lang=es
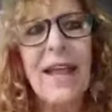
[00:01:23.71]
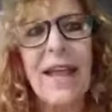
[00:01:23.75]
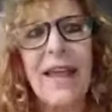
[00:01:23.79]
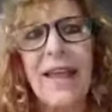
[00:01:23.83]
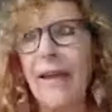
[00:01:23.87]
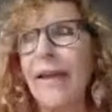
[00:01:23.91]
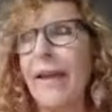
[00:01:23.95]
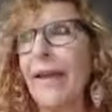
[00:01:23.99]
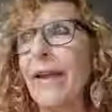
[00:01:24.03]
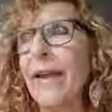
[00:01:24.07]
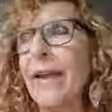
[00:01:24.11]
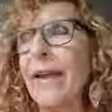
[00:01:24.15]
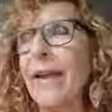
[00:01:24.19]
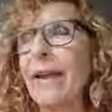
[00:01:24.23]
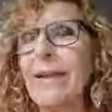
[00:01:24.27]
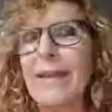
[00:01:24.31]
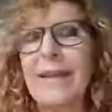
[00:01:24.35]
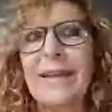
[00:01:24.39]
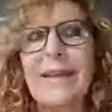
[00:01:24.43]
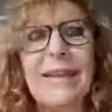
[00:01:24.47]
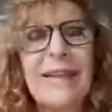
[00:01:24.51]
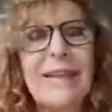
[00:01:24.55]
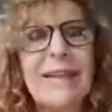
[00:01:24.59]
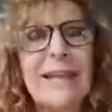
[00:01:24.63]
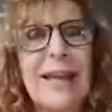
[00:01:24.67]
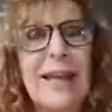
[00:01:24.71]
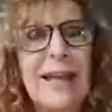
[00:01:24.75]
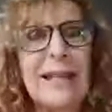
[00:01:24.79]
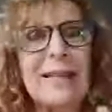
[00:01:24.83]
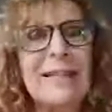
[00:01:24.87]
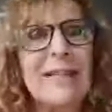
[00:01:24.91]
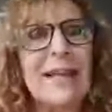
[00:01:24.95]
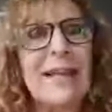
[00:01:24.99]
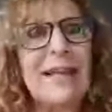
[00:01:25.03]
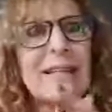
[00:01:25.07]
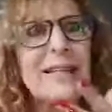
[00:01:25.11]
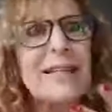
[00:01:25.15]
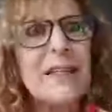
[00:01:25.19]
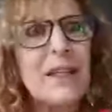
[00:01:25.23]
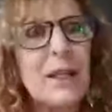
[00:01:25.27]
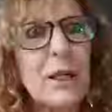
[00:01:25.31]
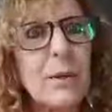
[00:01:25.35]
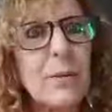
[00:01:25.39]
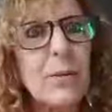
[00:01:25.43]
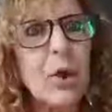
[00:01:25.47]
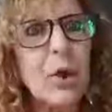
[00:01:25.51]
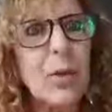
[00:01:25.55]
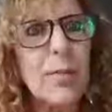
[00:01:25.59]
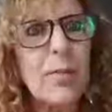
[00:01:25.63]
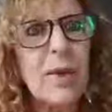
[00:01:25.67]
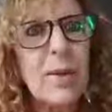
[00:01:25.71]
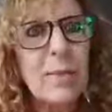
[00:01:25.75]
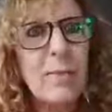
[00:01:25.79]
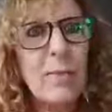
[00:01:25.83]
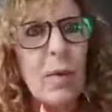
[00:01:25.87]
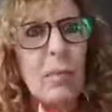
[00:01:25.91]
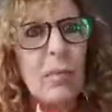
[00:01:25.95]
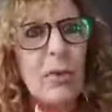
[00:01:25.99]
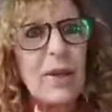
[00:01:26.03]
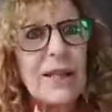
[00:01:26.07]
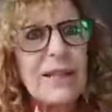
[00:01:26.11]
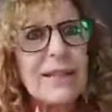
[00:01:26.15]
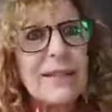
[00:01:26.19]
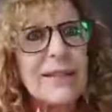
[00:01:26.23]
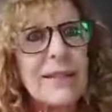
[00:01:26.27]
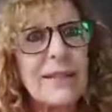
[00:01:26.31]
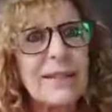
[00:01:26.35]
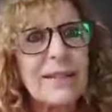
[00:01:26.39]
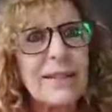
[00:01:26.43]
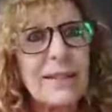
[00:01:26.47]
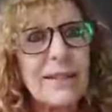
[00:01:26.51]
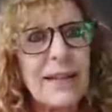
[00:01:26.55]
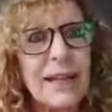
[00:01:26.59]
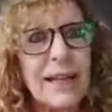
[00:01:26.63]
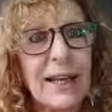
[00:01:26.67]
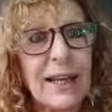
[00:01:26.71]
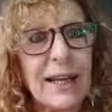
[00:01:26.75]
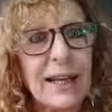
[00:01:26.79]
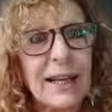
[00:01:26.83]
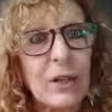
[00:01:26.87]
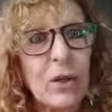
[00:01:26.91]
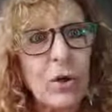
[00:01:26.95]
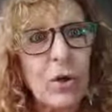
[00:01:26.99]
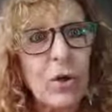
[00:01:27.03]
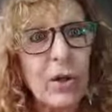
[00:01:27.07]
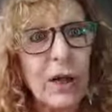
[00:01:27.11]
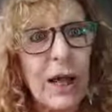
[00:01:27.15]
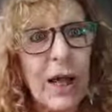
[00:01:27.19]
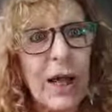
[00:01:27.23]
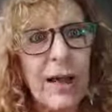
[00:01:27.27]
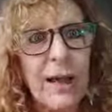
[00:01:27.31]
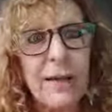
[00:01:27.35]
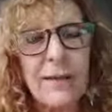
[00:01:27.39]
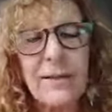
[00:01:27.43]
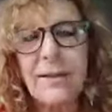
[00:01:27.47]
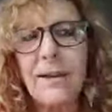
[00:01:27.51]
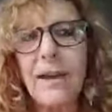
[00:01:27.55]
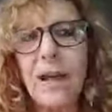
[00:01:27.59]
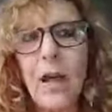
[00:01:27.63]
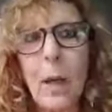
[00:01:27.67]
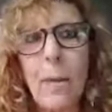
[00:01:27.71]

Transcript: Eh, y el sensitivo lo mismo, puede sentir que le tocan,